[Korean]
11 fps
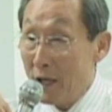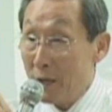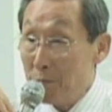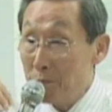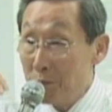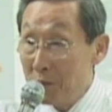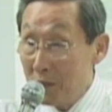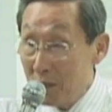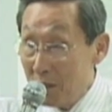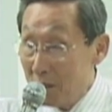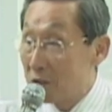
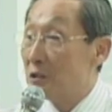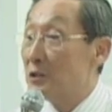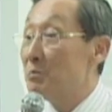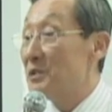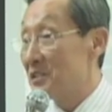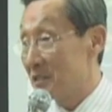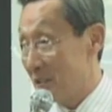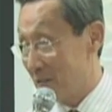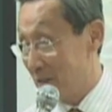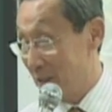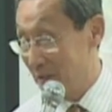
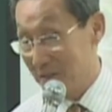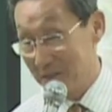에피덜미스라고 해요.